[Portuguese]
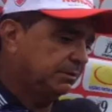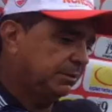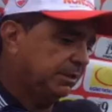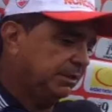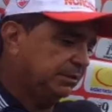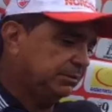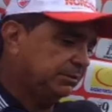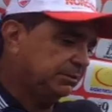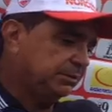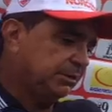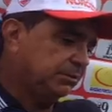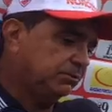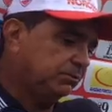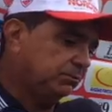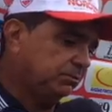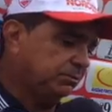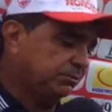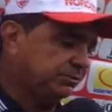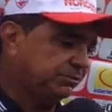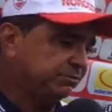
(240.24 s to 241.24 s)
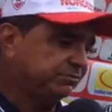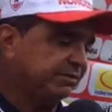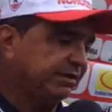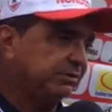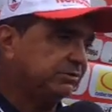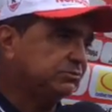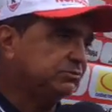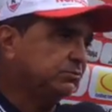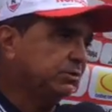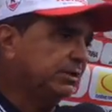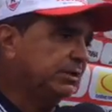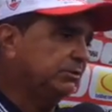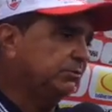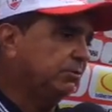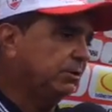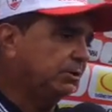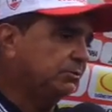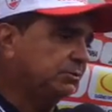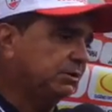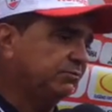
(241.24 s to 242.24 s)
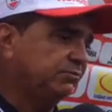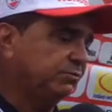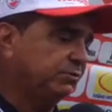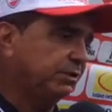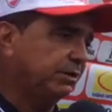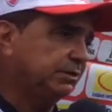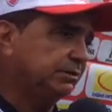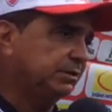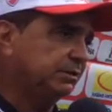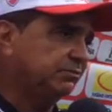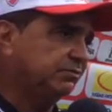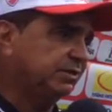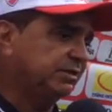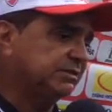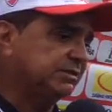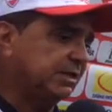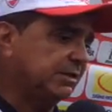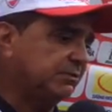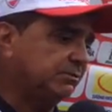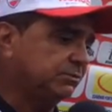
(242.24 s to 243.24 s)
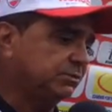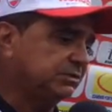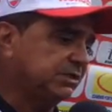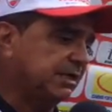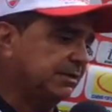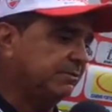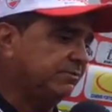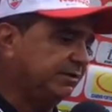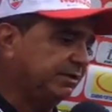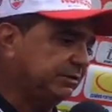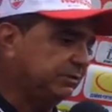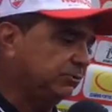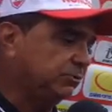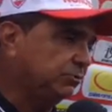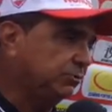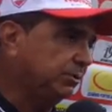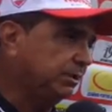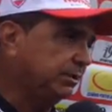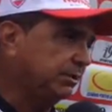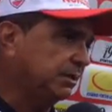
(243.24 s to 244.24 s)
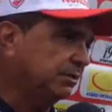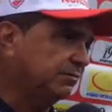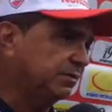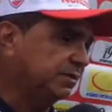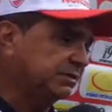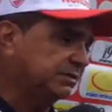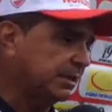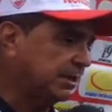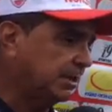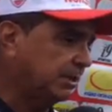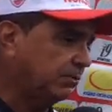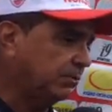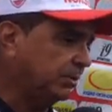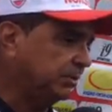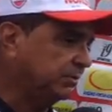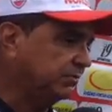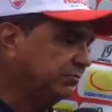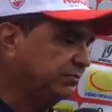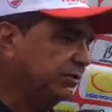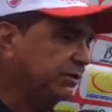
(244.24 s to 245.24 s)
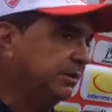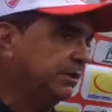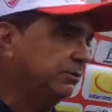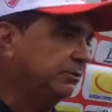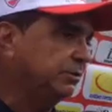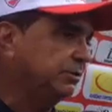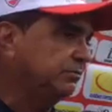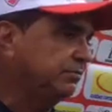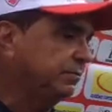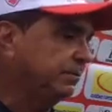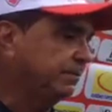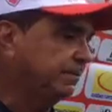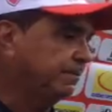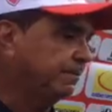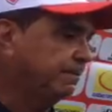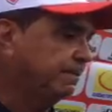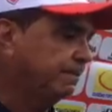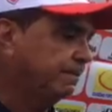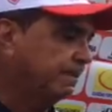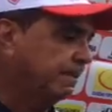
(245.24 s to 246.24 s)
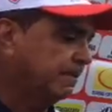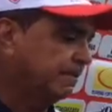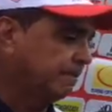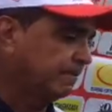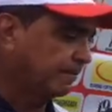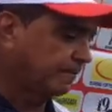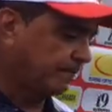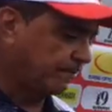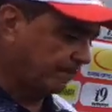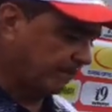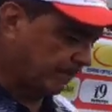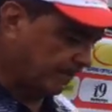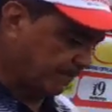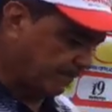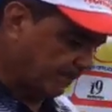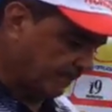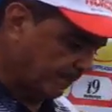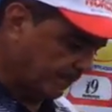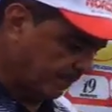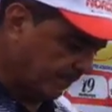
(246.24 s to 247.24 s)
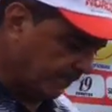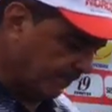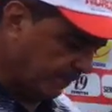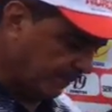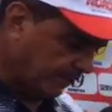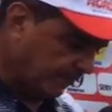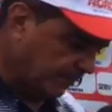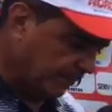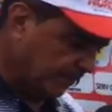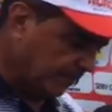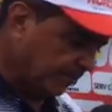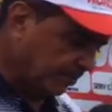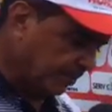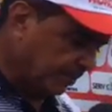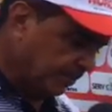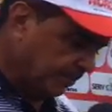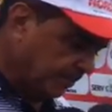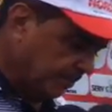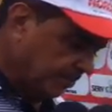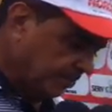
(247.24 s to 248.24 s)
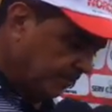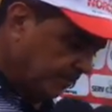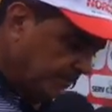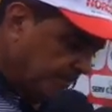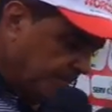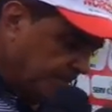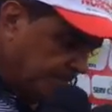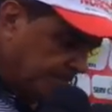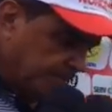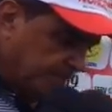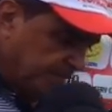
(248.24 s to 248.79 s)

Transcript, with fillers: certo? Então, tivemos um, o Alto teve um grande adversário no sábado, vai ter outro grande adversário na quarta-feira, que é o River. O primeiro lugar nessa fase facilita as semifinais?